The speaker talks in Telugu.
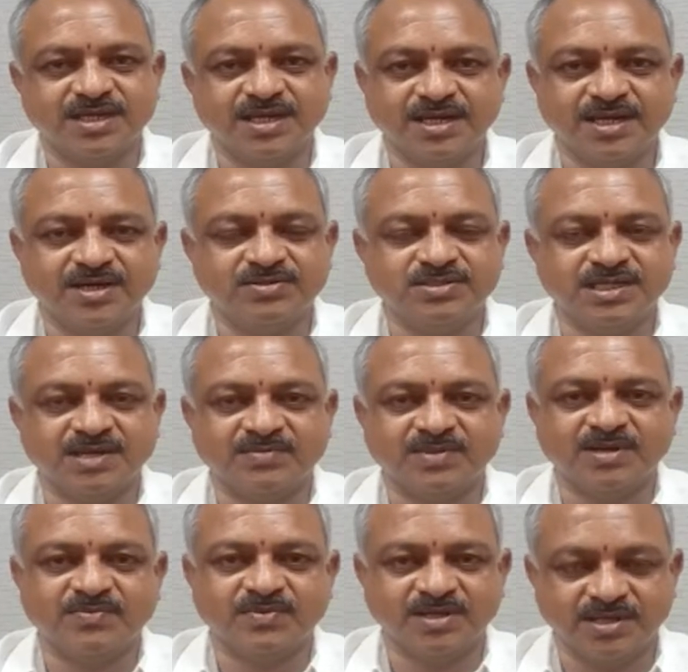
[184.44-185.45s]
ఏడేడు
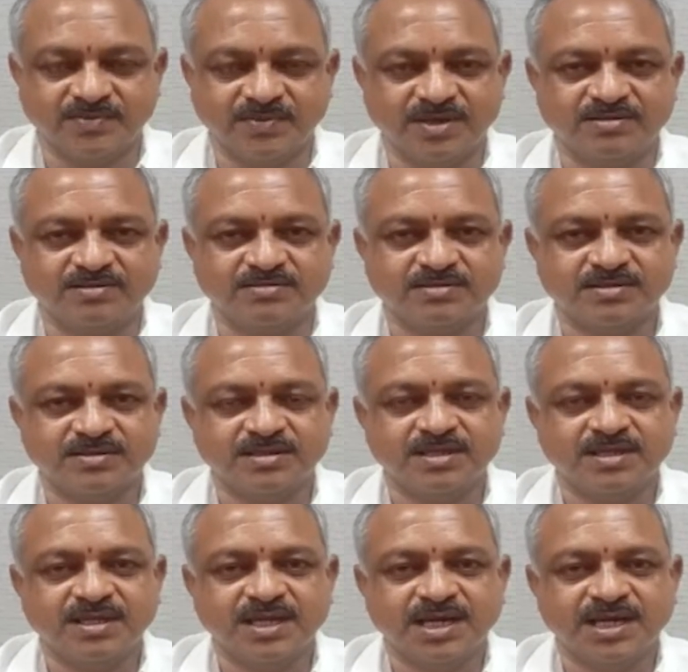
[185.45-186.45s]
జన్మల పుణ్యఫలం
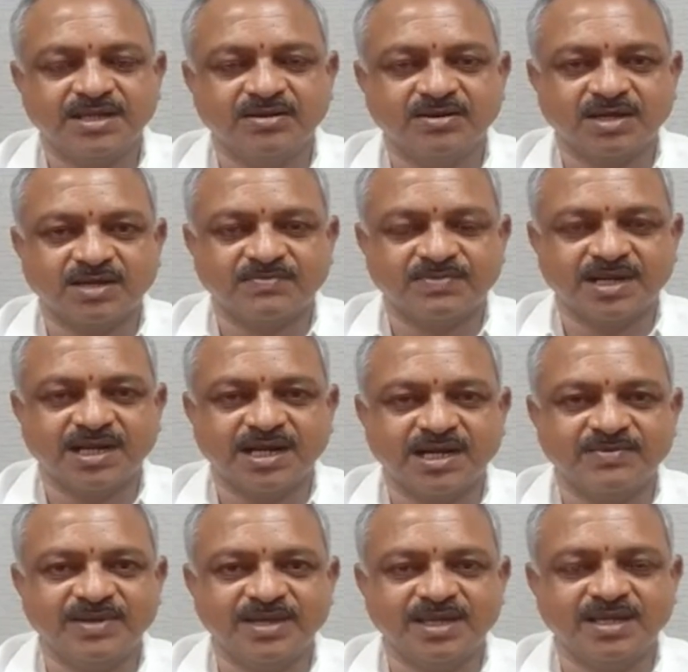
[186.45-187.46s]
అనే ఒక
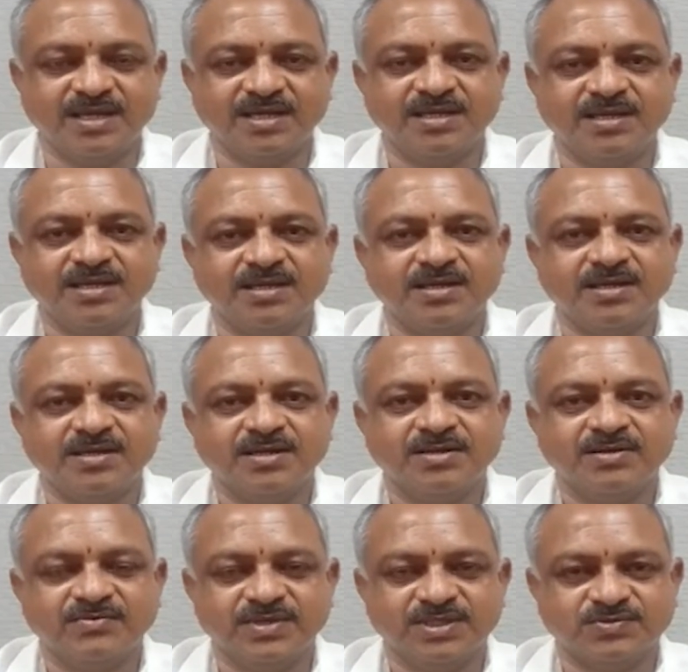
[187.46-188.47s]
ప్రగాఢమైన
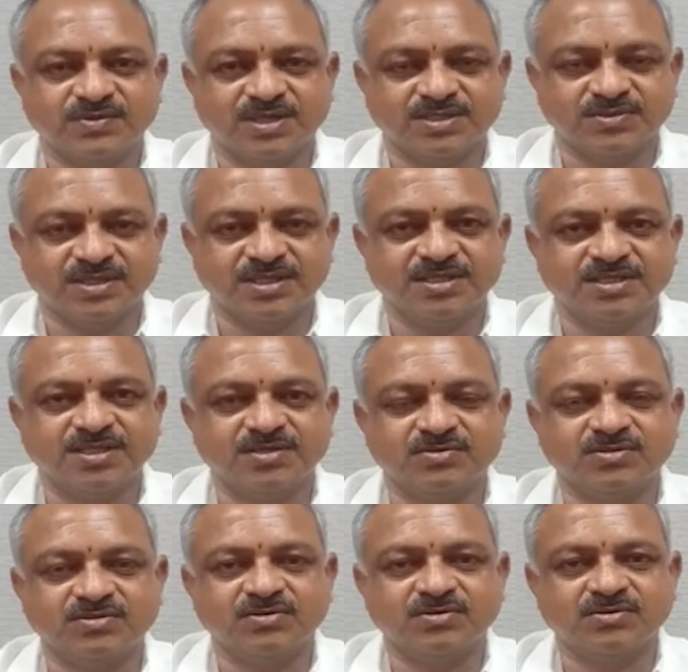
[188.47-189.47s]
విశ్వాసం ఏదైతే
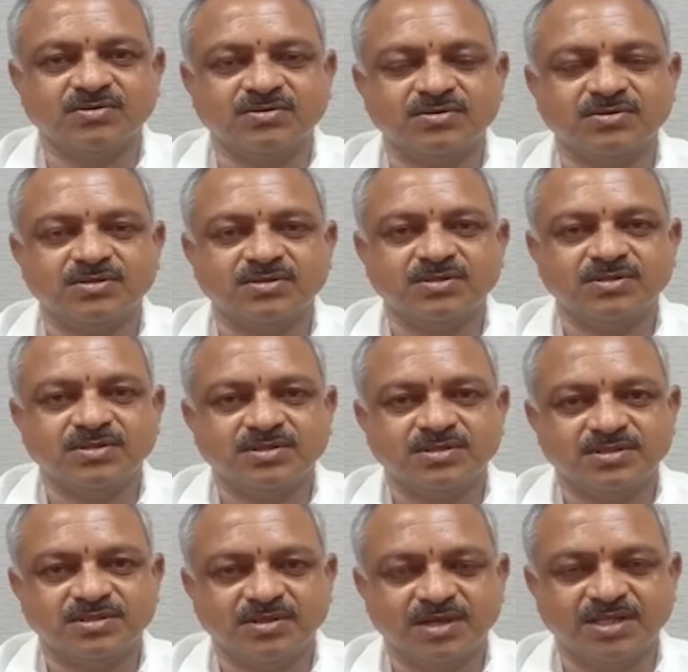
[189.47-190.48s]
ఉందో
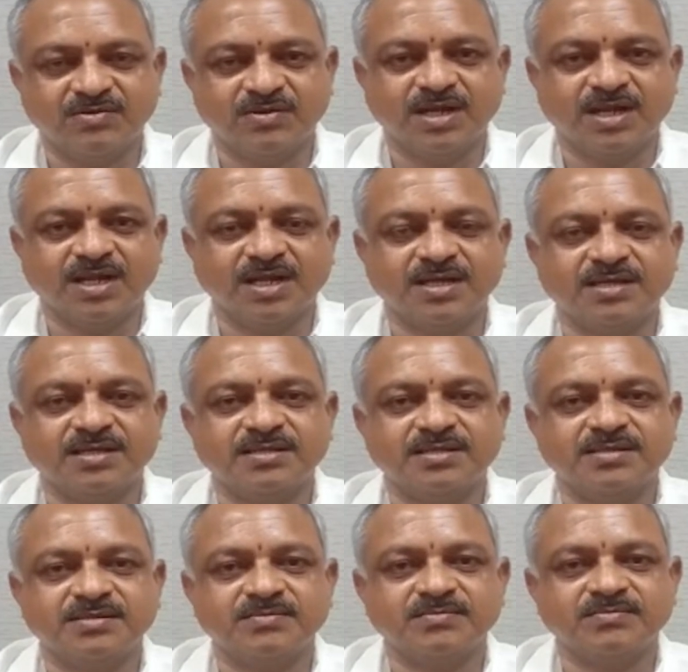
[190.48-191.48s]
దాని ద్వారా
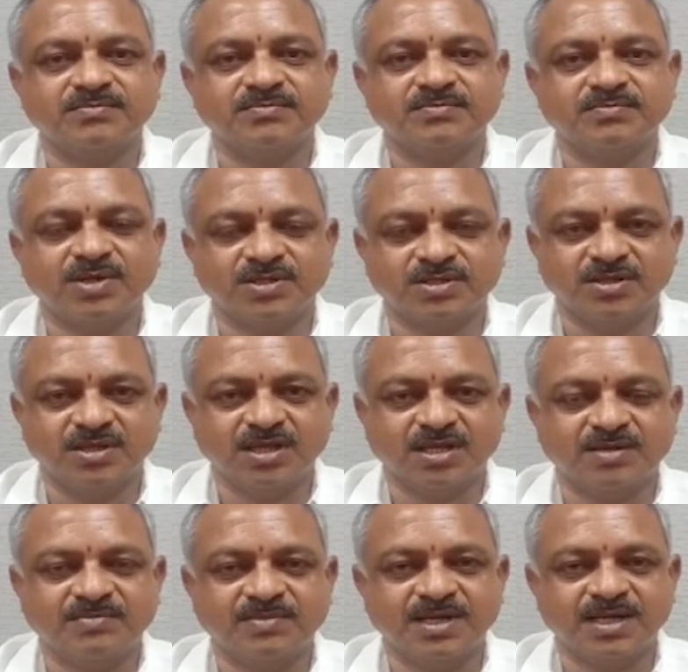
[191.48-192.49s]
భక్తుల యొక్క
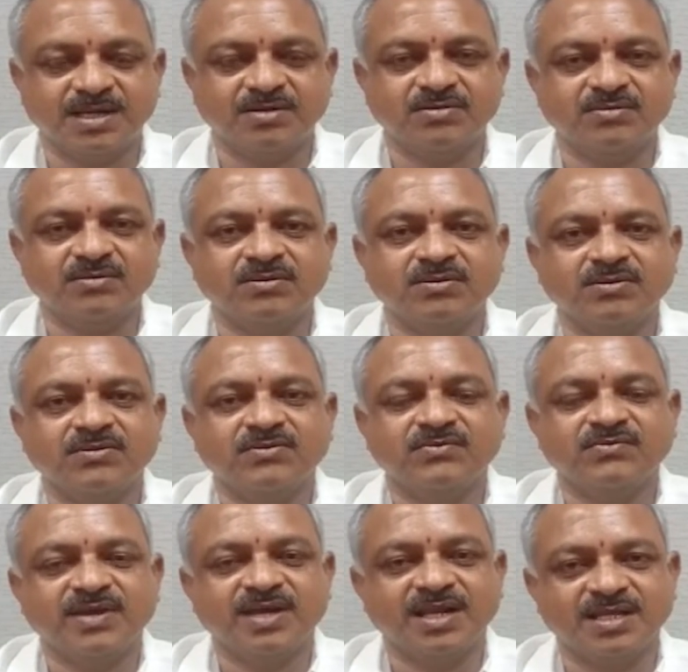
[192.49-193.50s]
మన్నలు
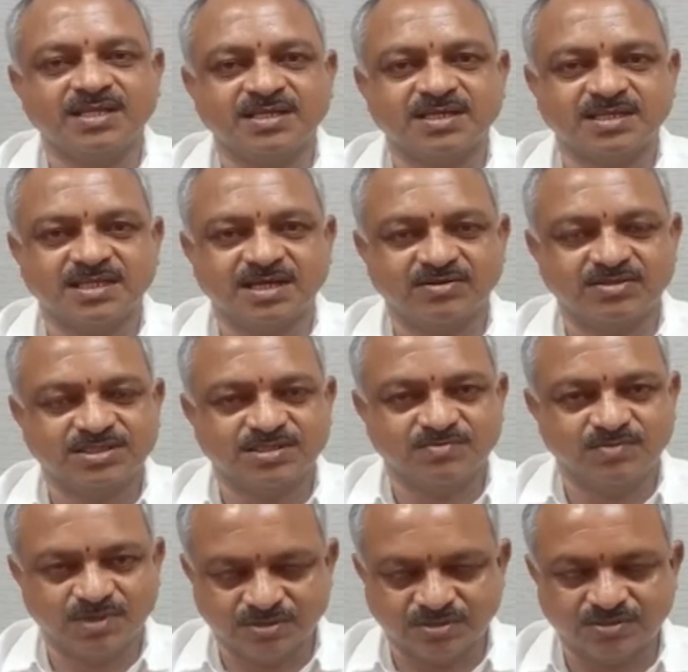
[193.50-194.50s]
వేలాదిగా తరలివచ్చి
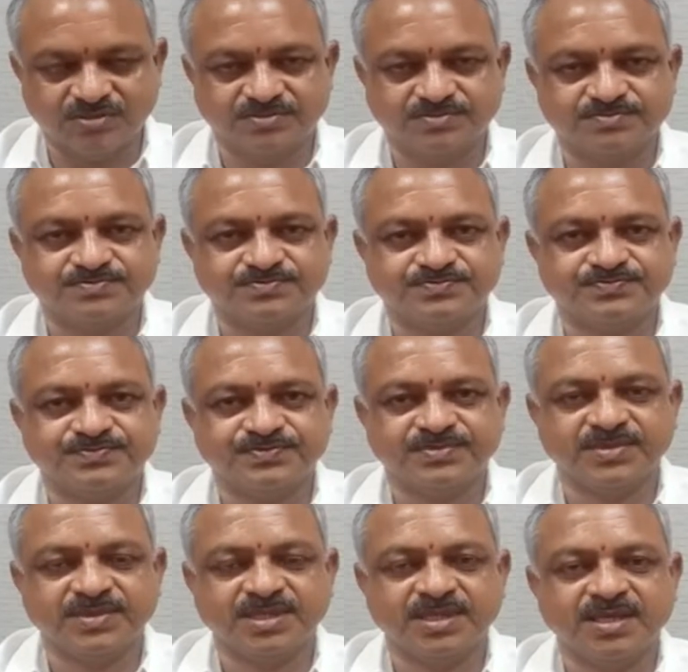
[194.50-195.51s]
భక్తులు
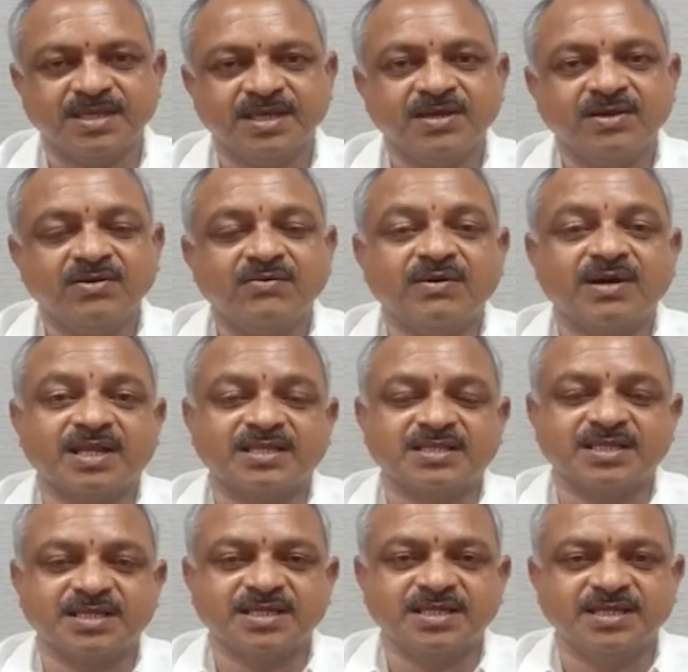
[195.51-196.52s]

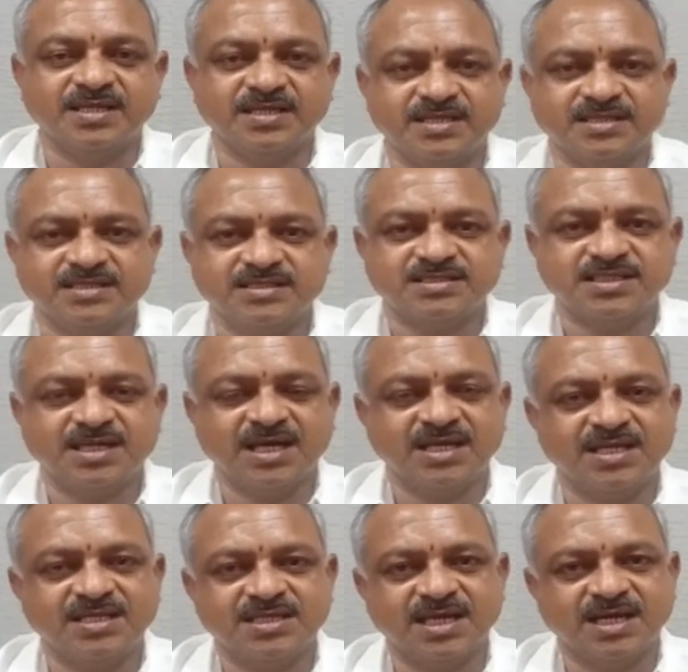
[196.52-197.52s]
వారందరికీ చాలీ
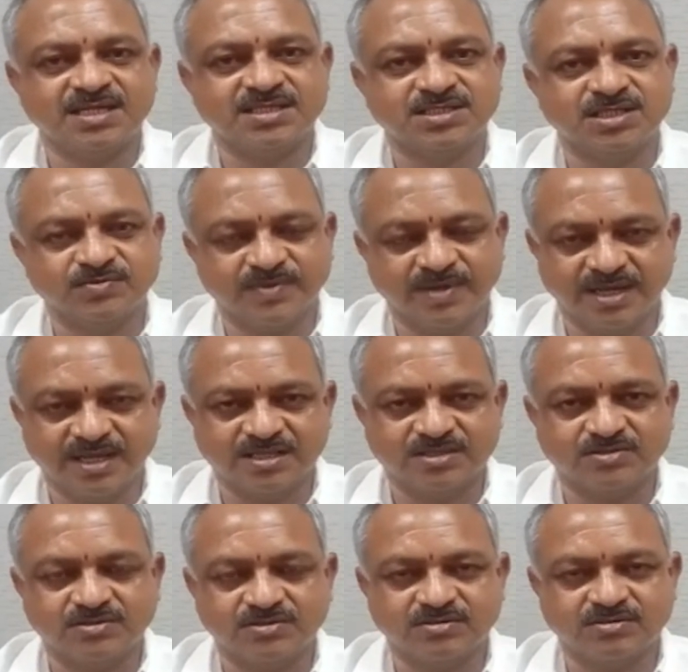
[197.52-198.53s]
చాలని సదుపాయాలతో